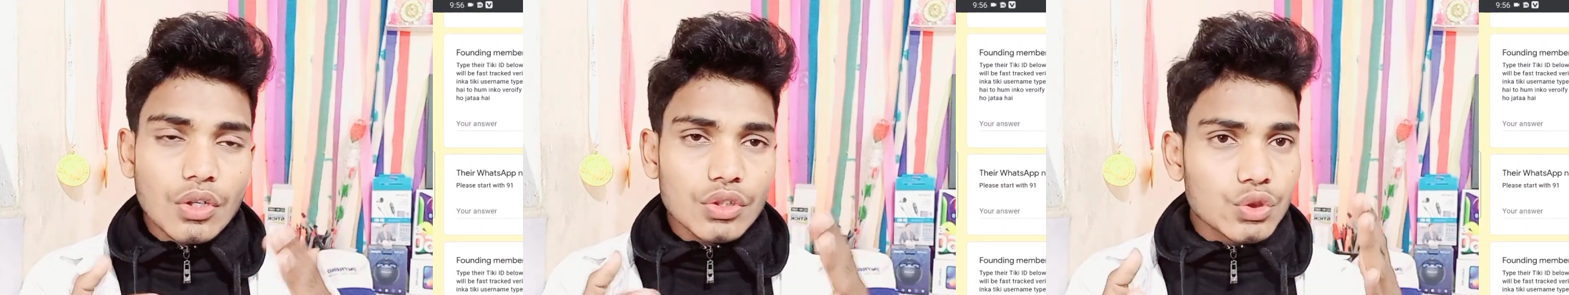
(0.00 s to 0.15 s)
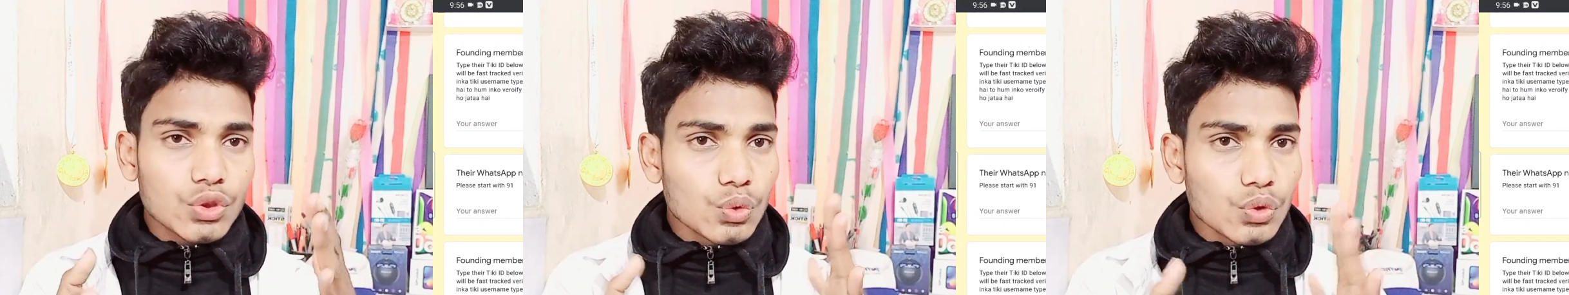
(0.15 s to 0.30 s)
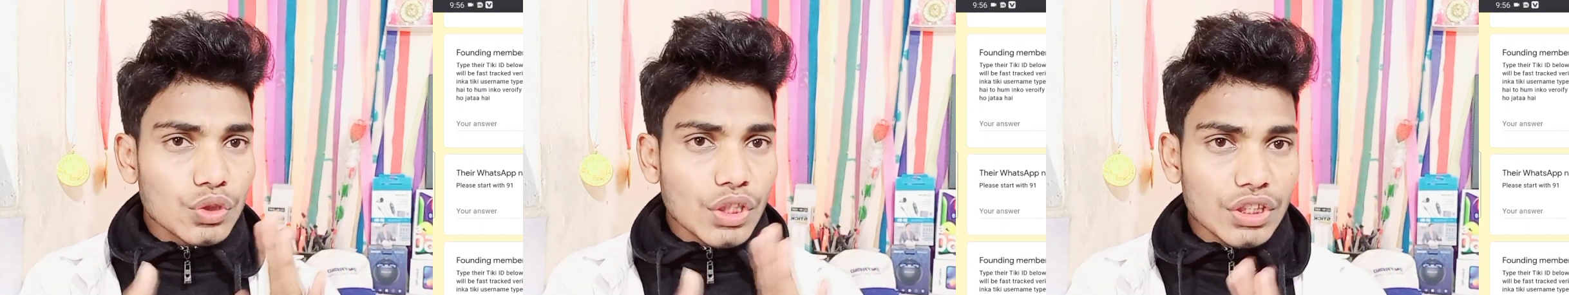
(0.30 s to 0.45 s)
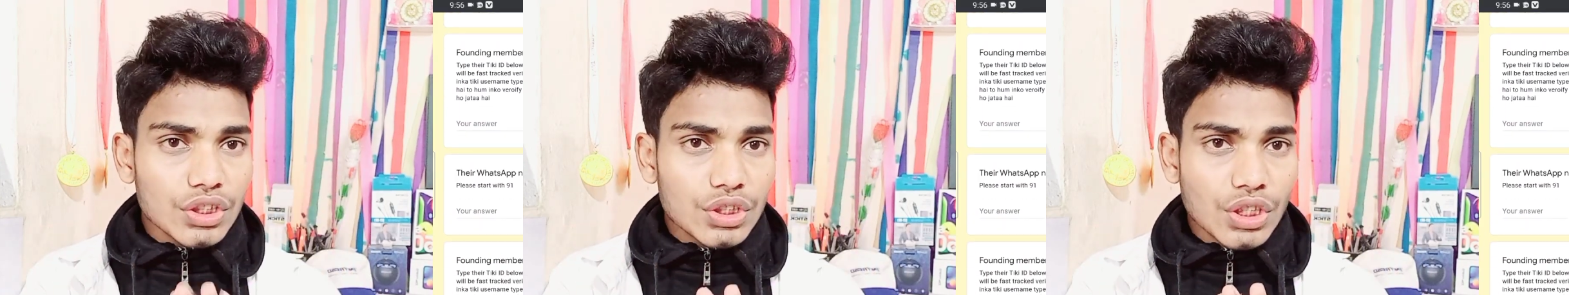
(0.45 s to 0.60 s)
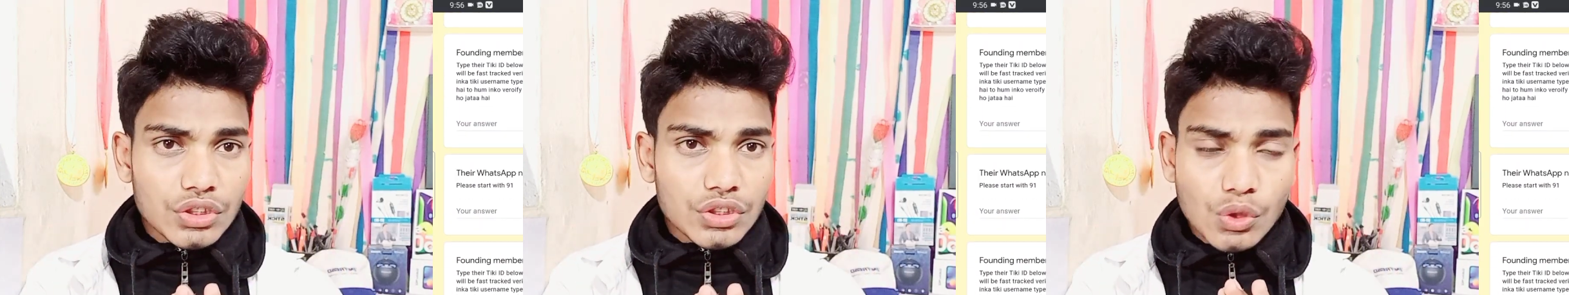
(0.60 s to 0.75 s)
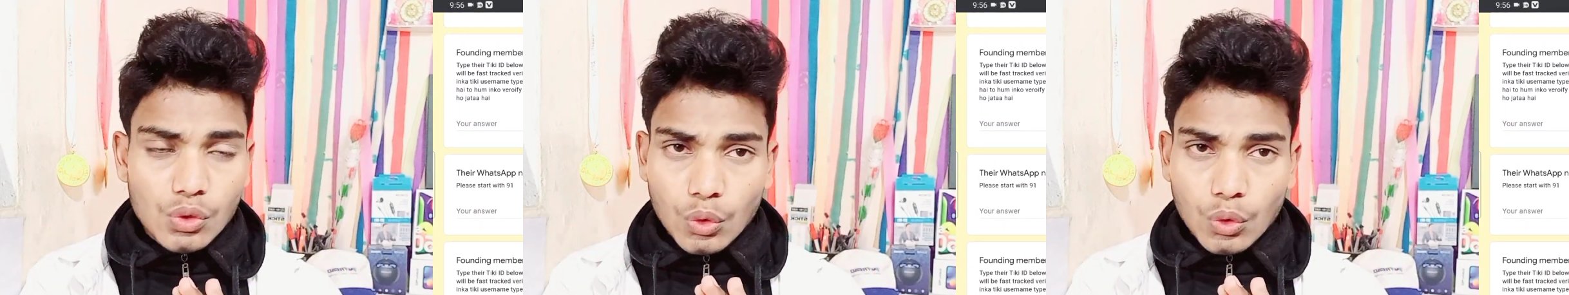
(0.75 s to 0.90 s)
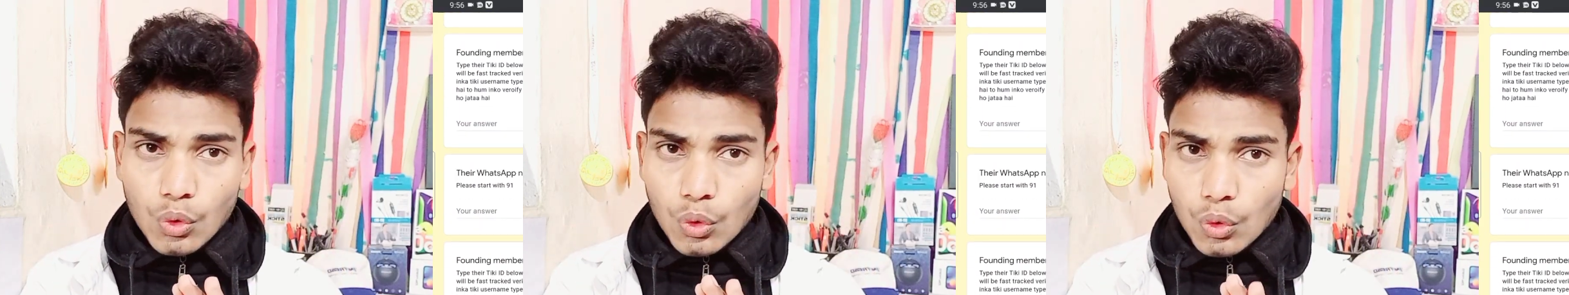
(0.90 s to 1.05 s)
और चुनकर
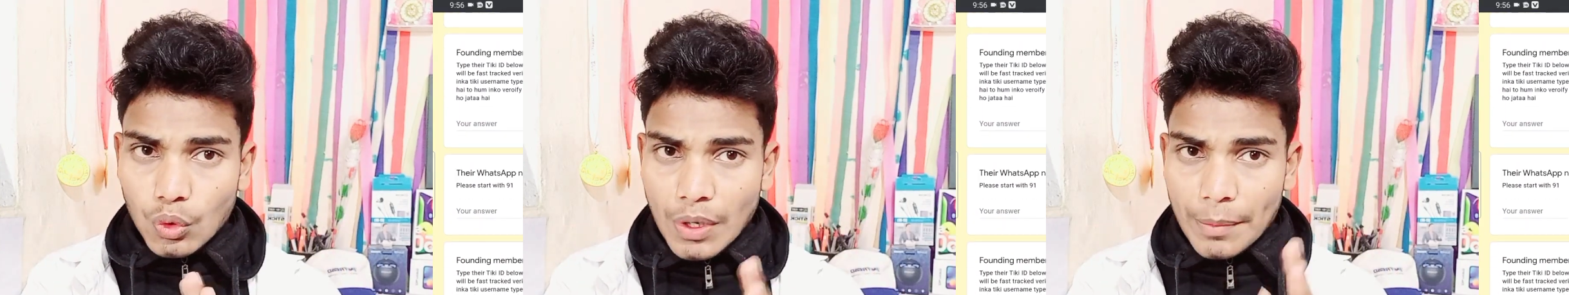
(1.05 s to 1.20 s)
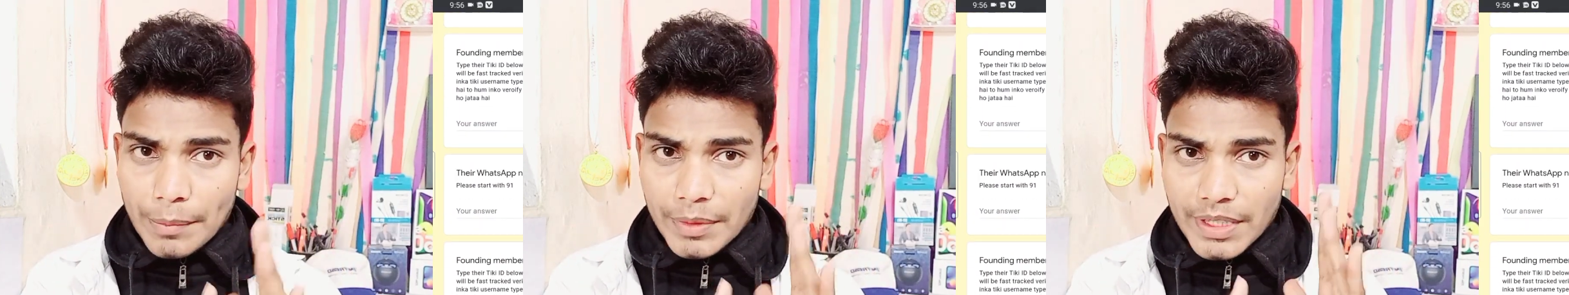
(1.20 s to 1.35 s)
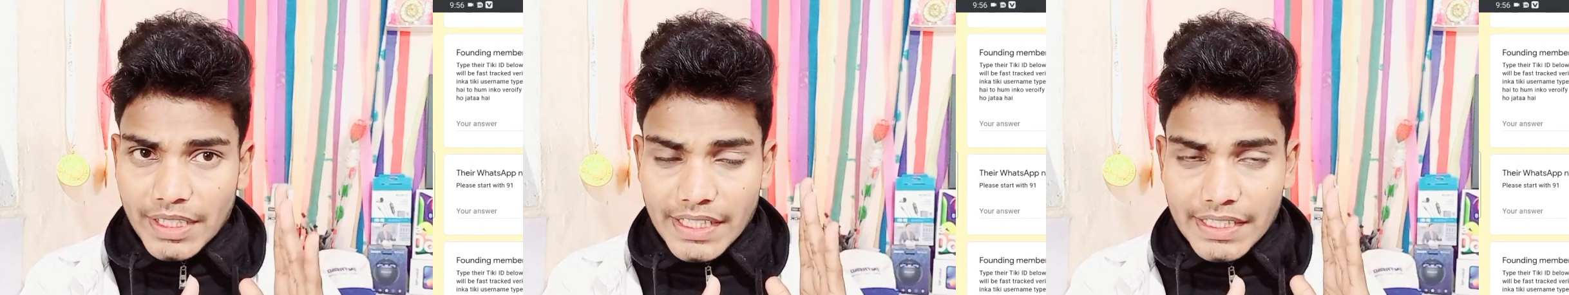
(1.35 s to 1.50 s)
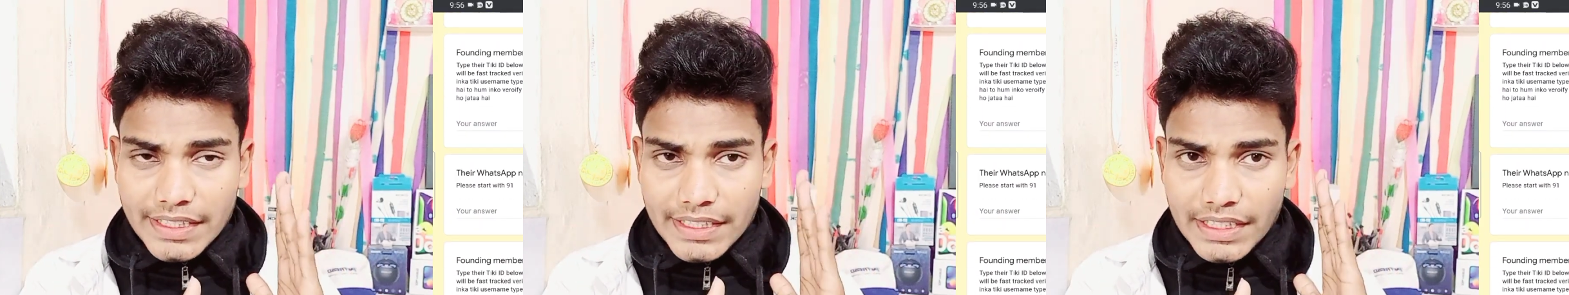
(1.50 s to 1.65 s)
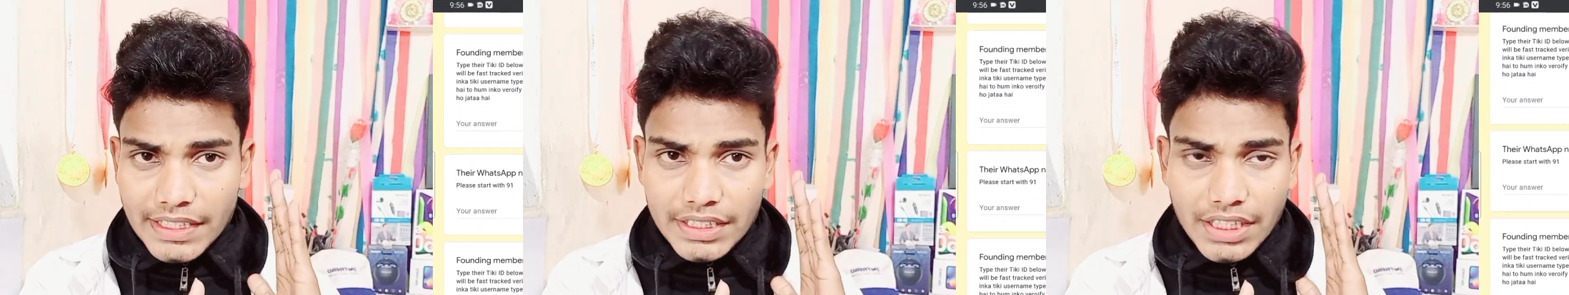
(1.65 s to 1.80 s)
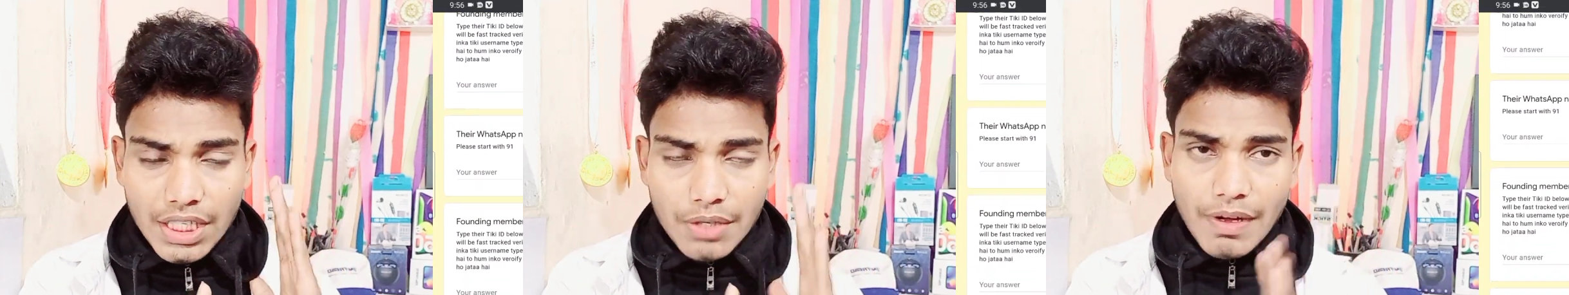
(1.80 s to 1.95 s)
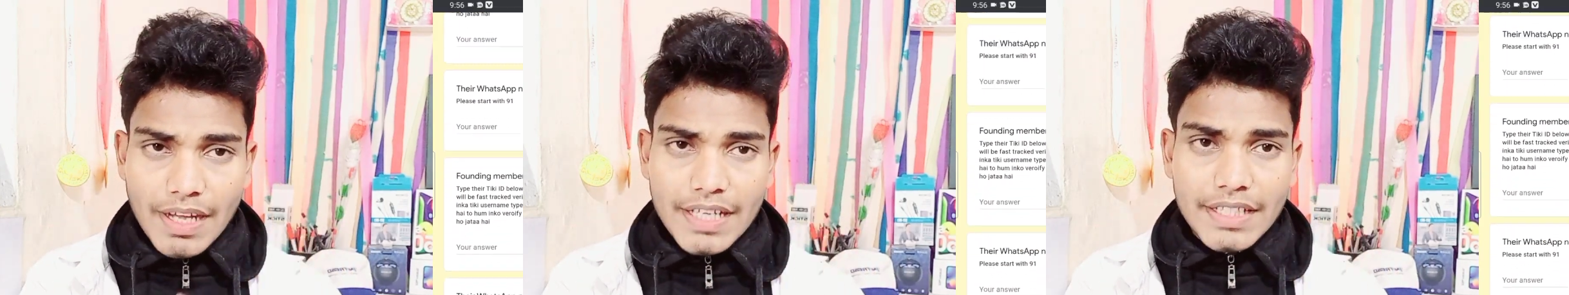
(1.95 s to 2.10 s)
दस लोगों को हम ग्रे
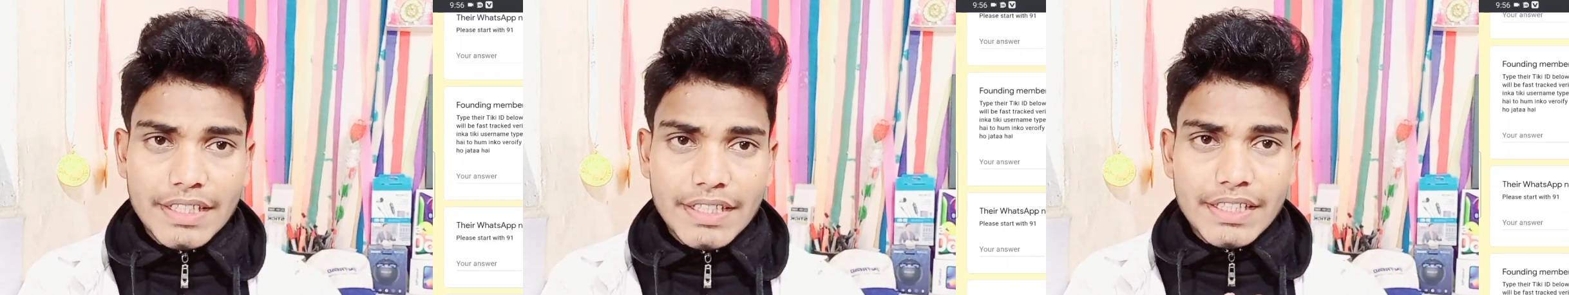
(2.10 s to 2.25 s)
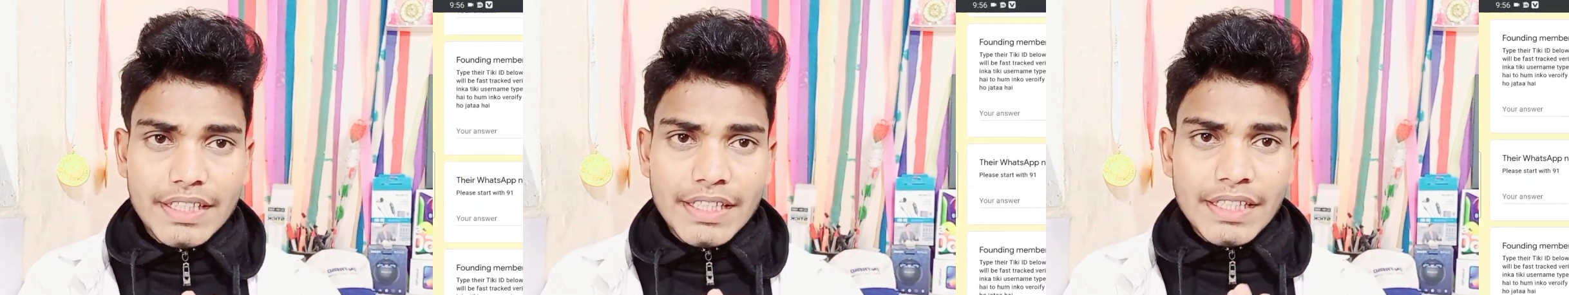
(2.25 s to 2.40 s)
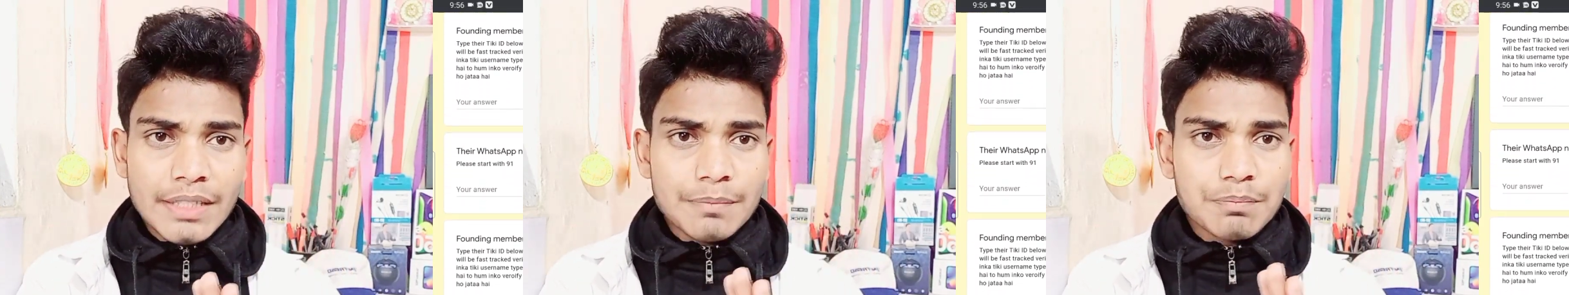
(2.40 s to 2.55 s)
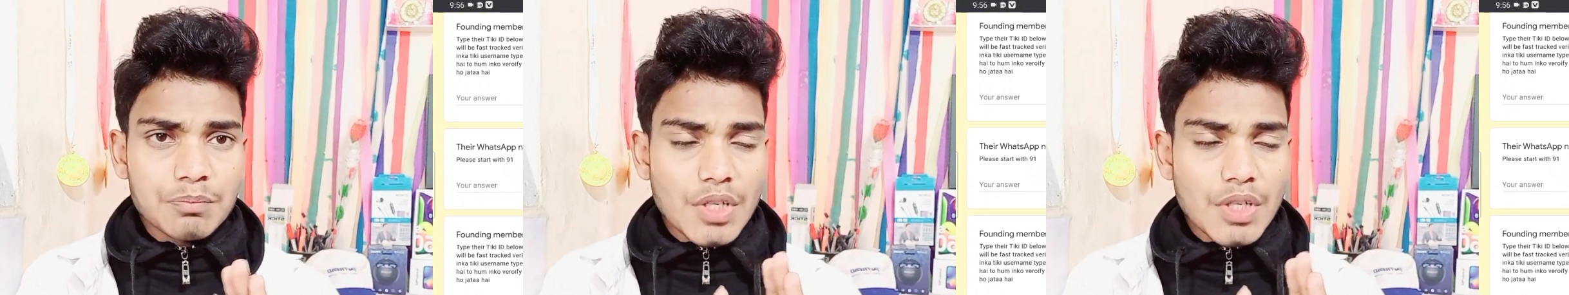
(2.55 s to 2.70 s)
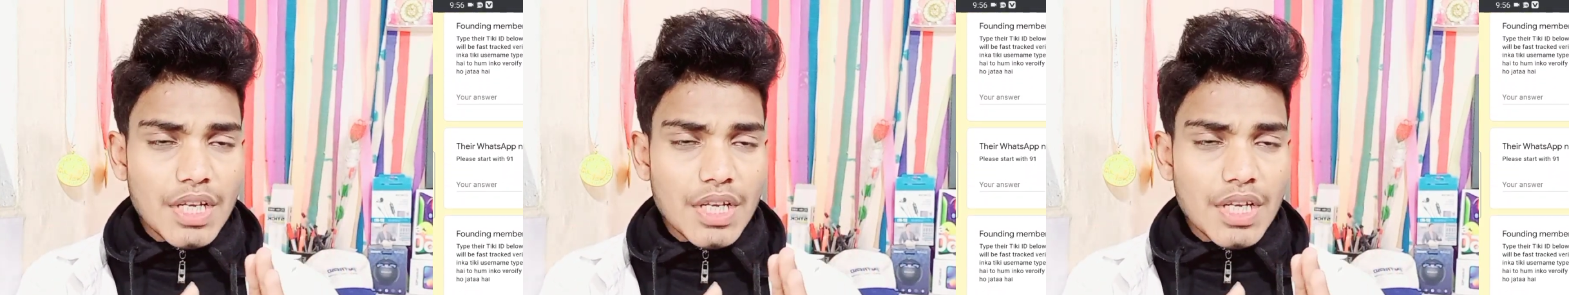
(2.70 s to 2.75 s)
टिक दिलवाएंगे ठीक है